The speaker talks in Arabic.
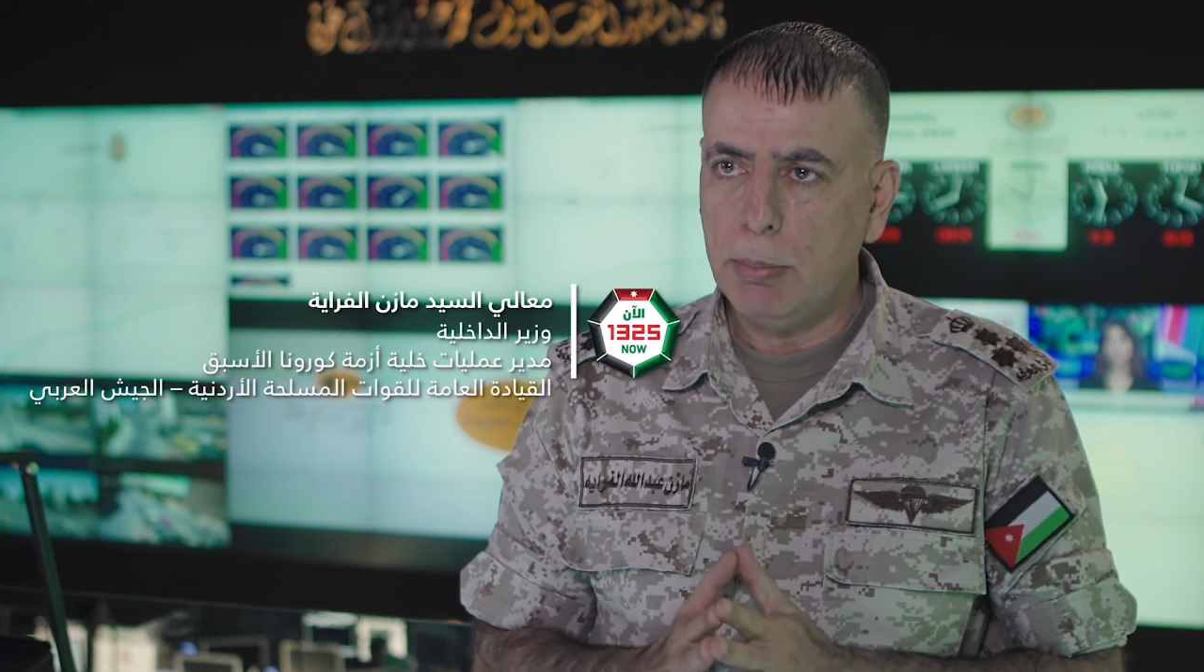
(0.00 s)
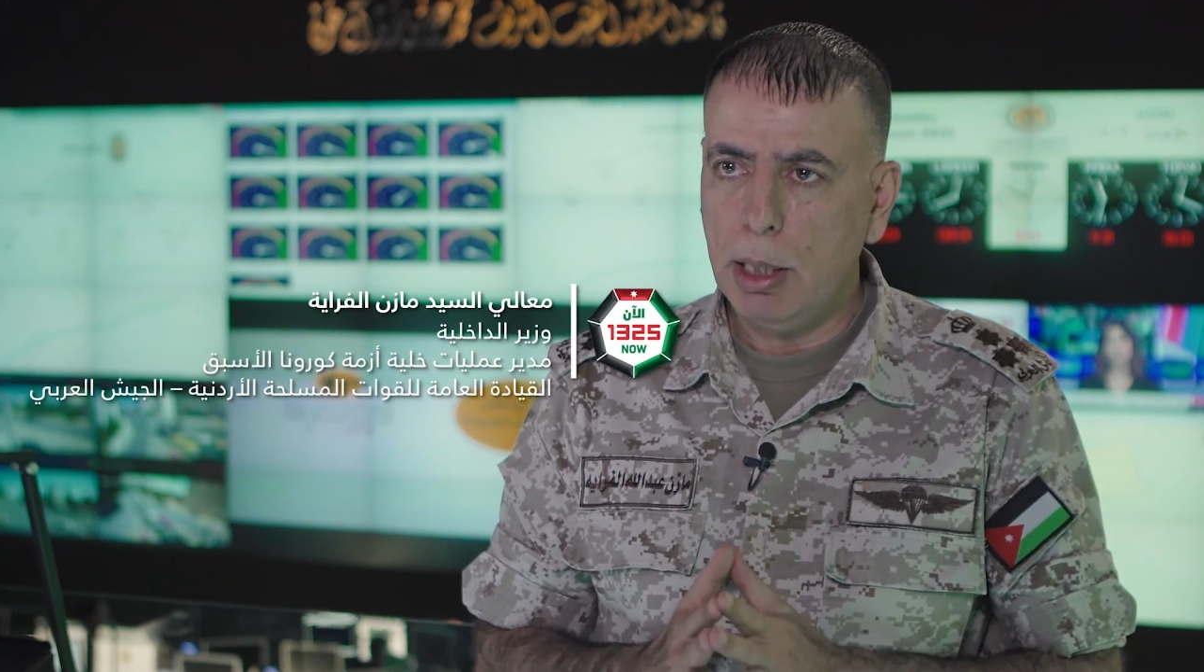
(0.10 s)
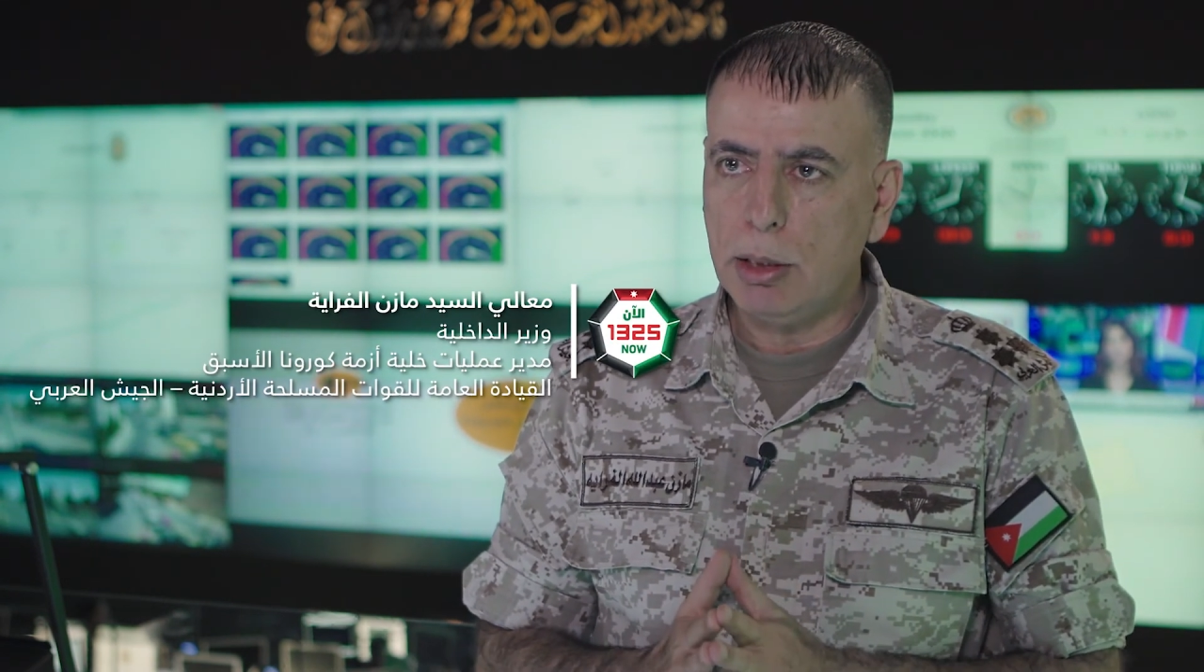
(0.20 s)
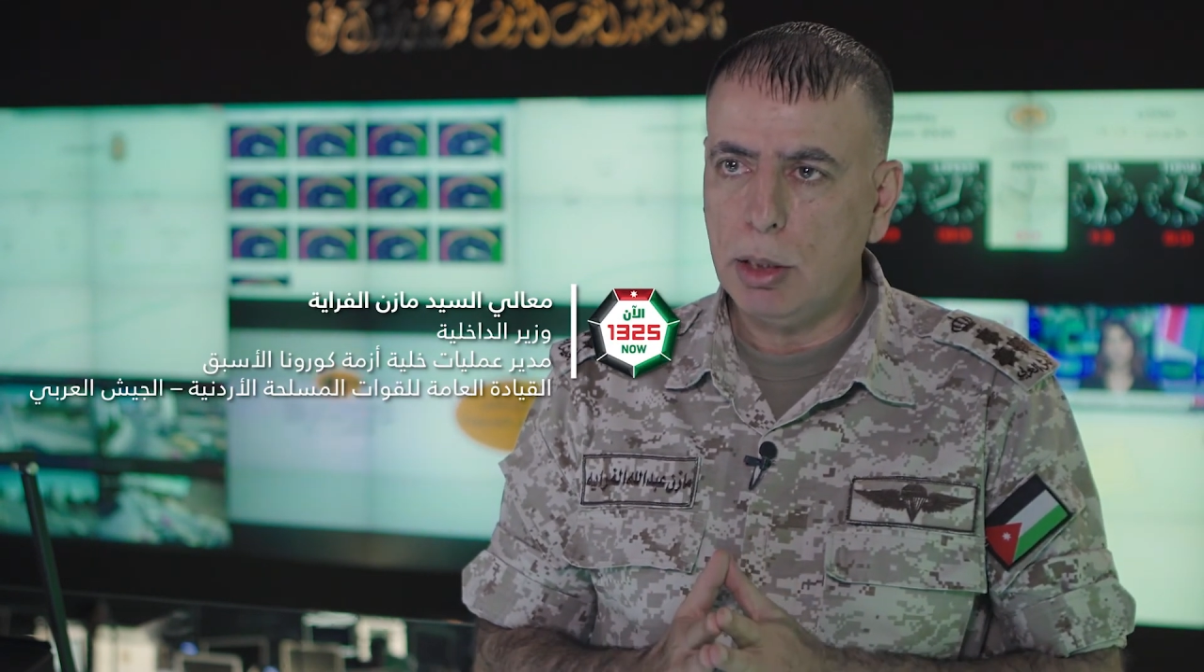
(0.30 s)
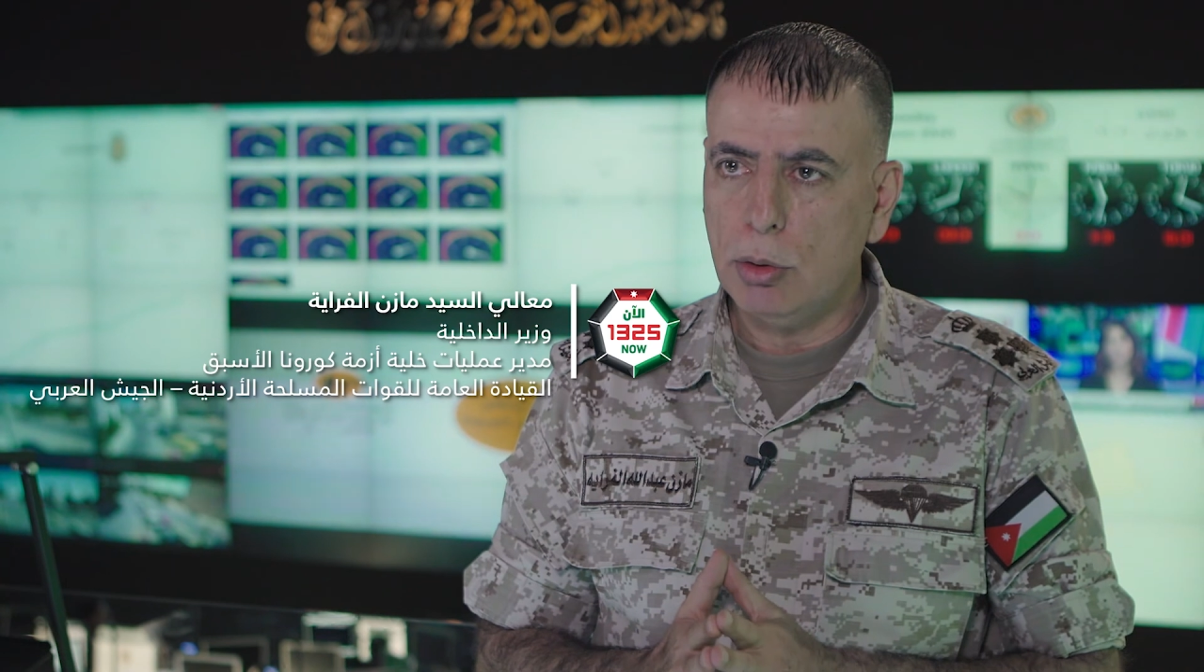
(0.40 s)

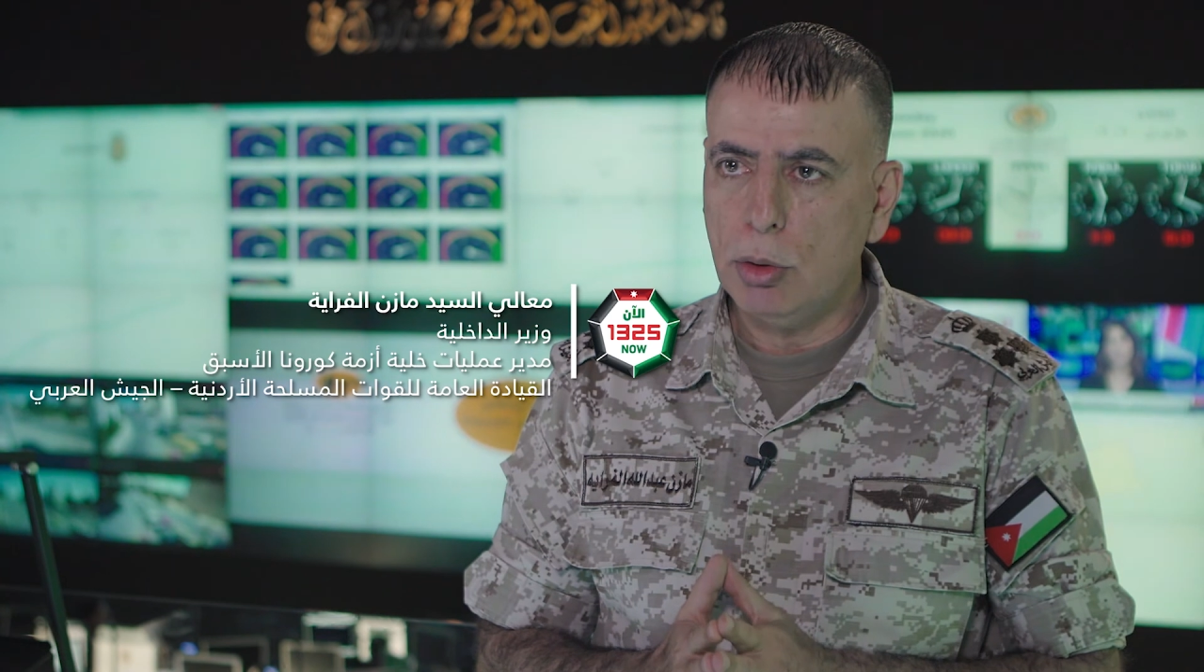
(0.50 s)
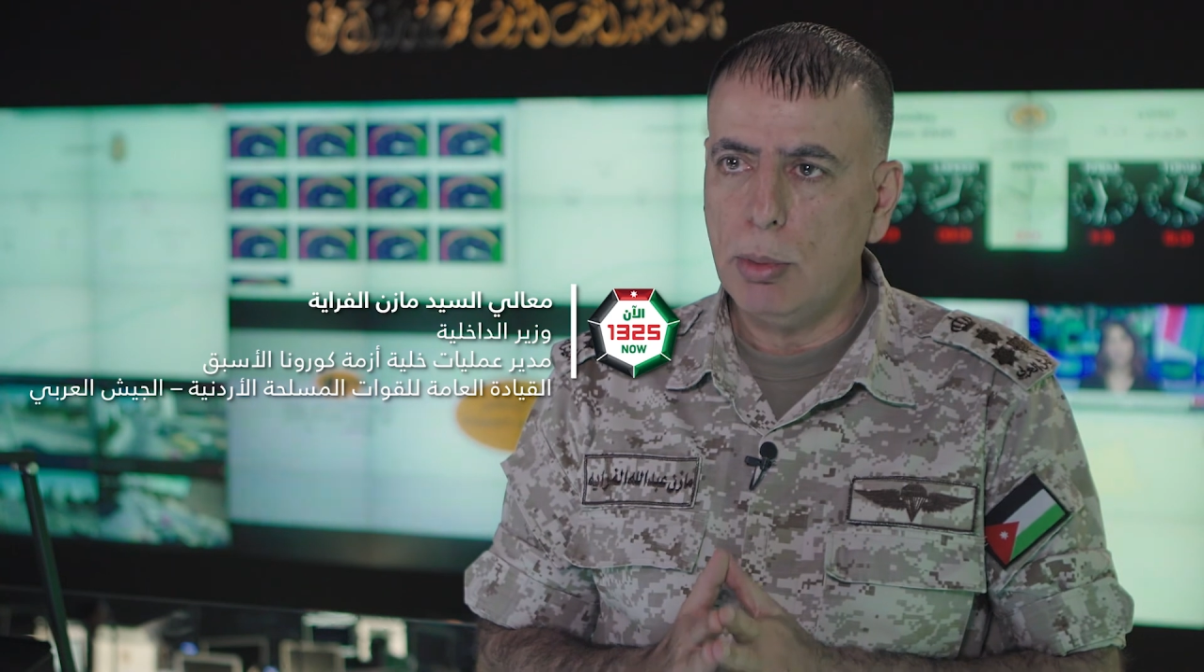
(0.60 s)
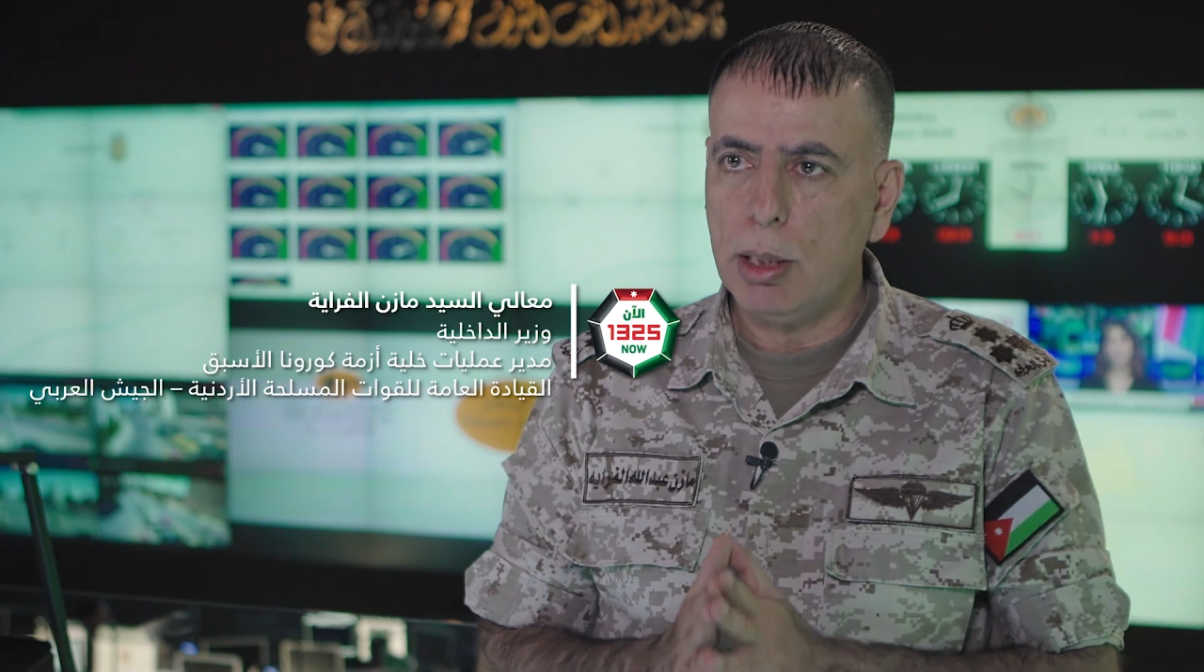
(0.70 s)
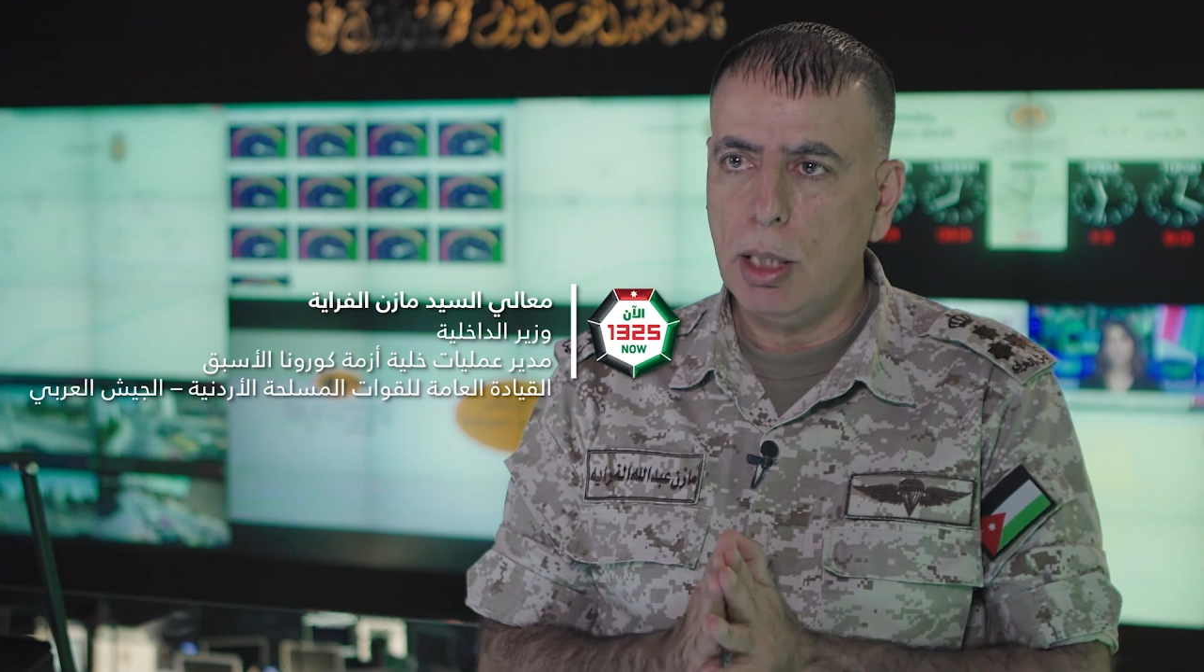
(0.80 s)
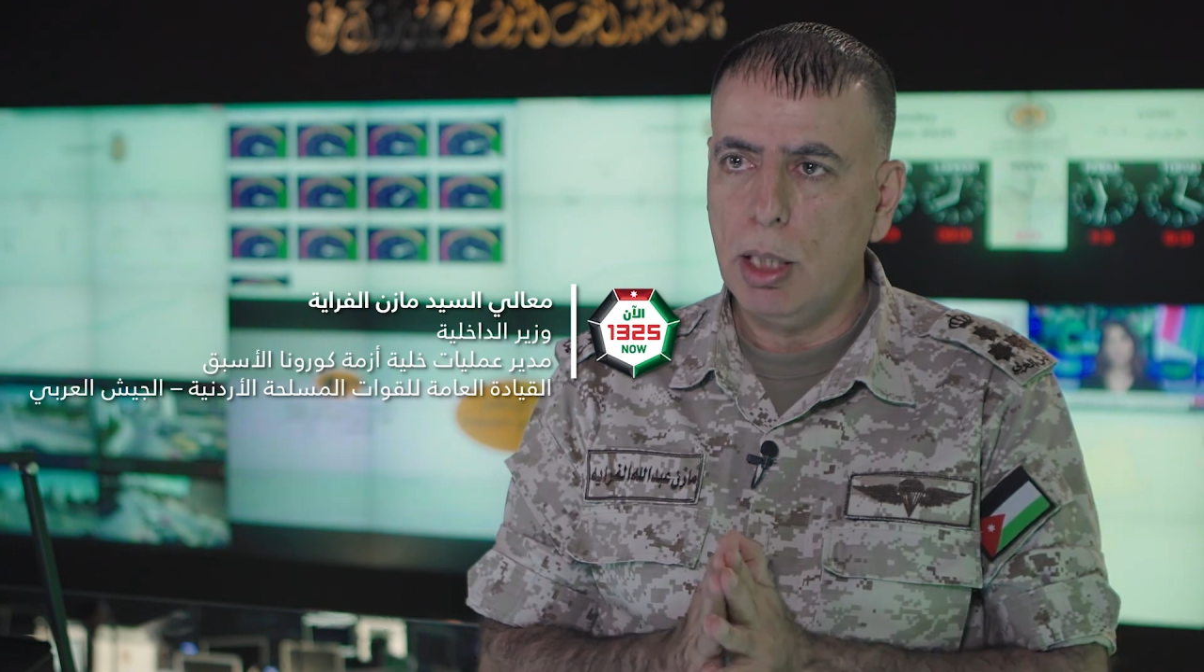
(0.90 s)
بعتقد أن
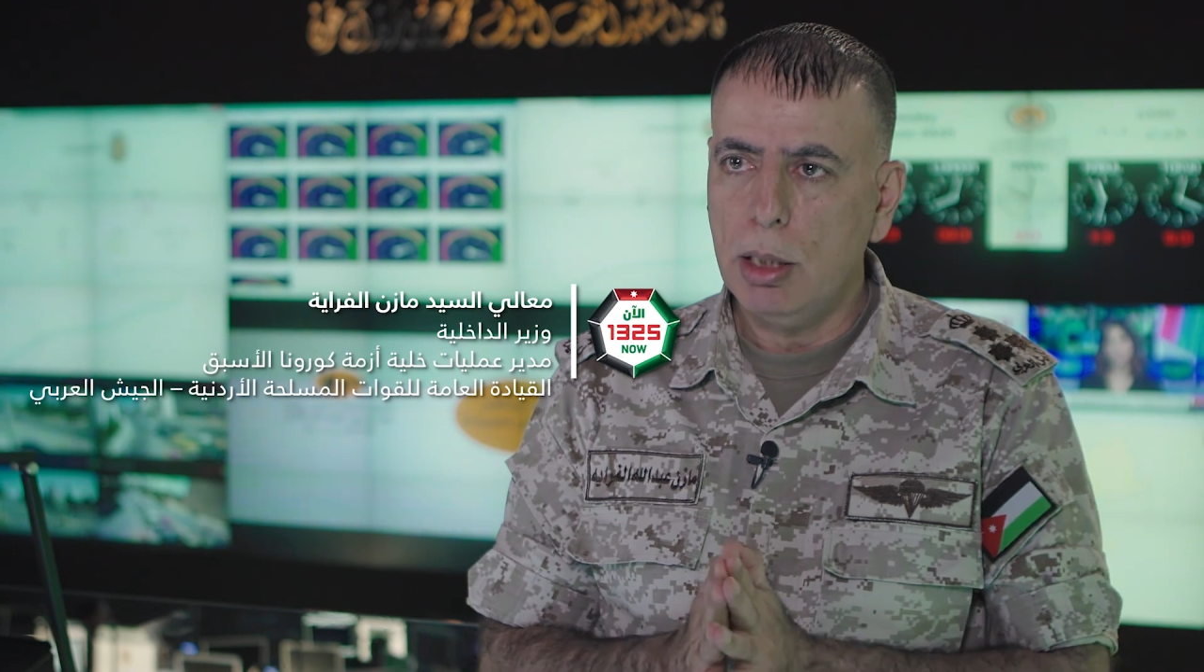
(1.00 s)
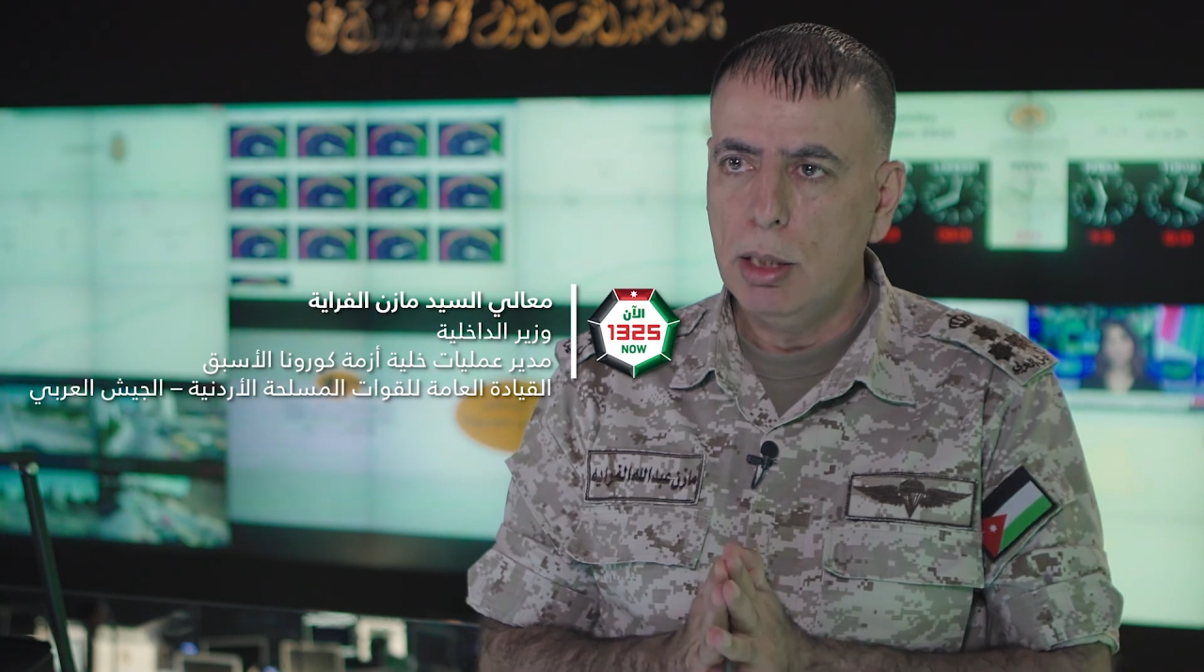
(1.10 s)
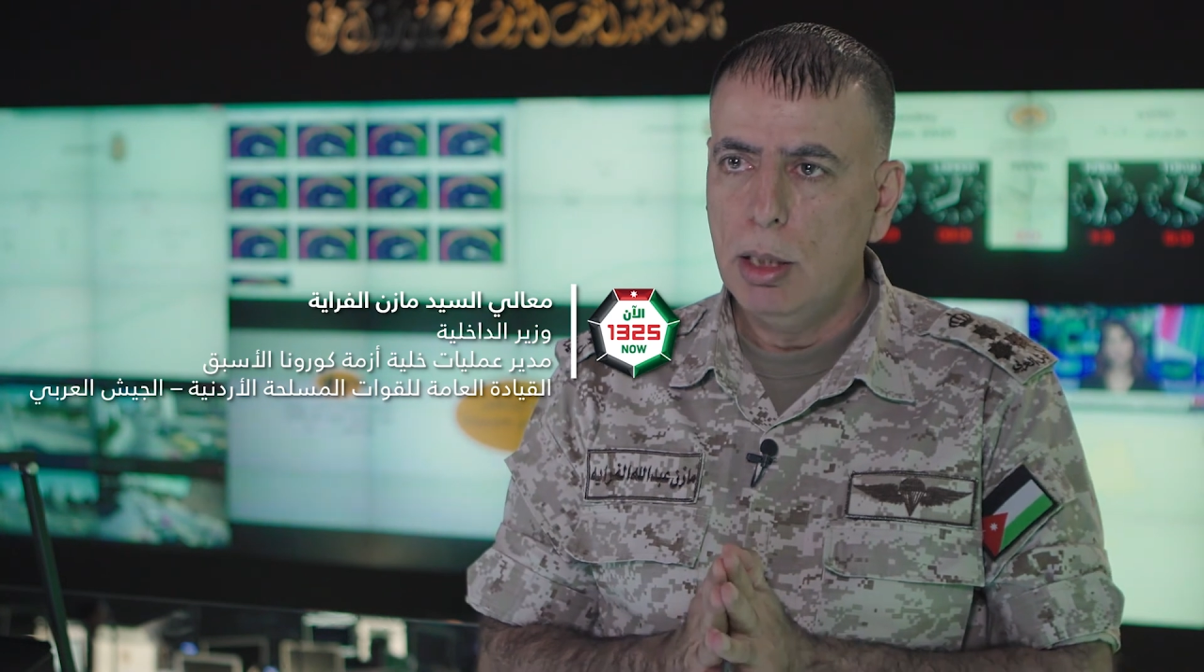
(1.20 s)
المرأة